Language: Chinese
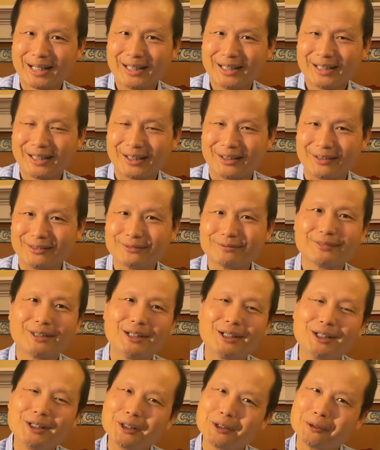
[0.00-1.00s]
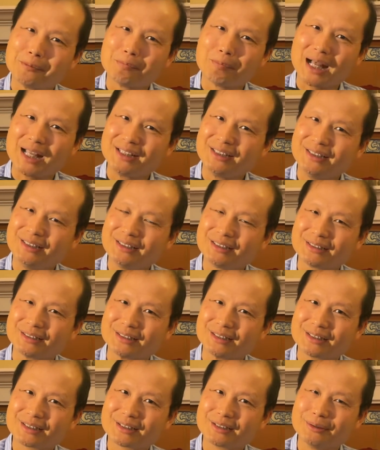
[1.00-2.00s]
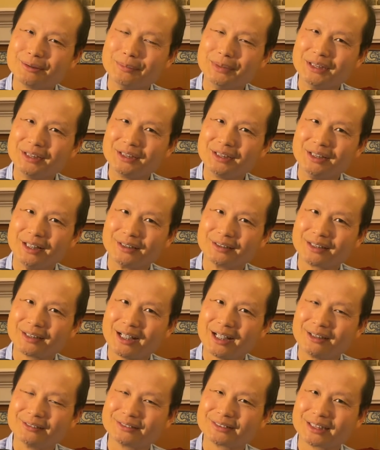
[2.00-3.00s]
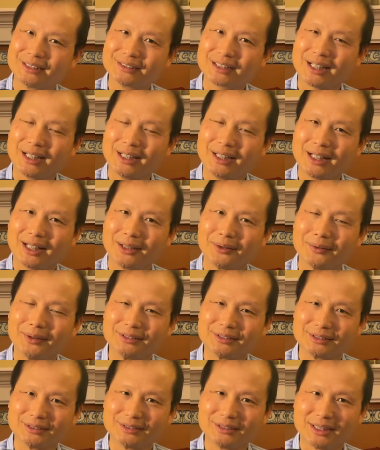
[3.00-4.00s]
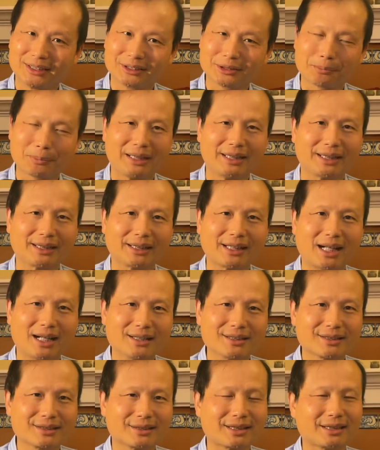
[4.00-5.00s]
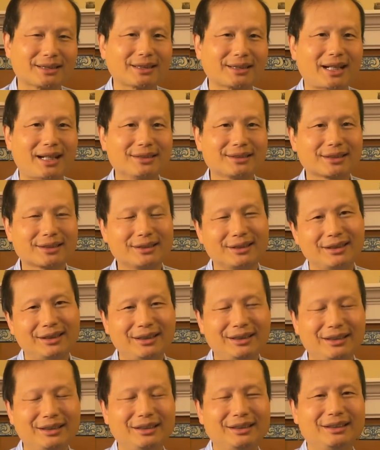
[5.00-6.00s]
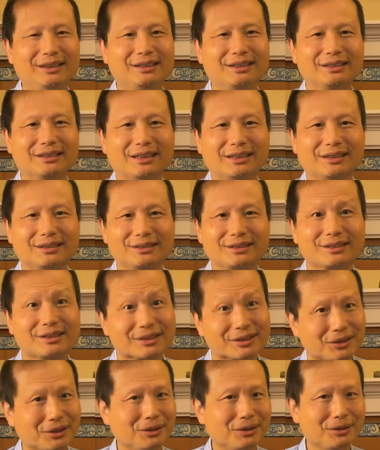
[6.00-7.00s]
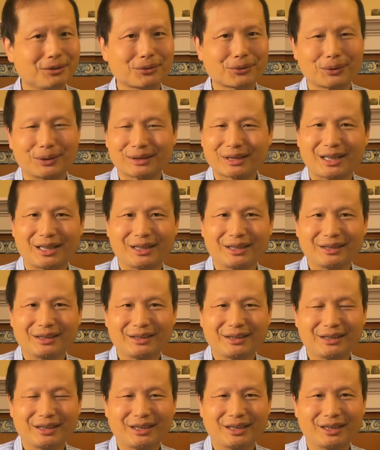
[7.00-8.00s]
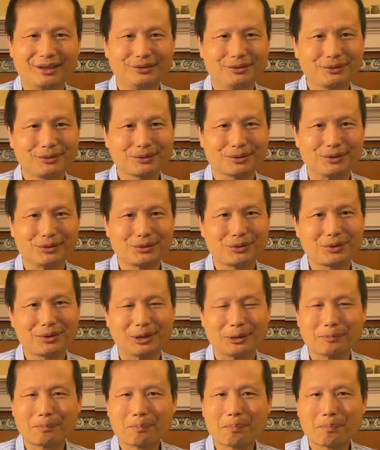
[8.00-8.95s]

好，二百一十四名敌人号称在那段时间是被他打死的，他这个啊日期说的。很准确。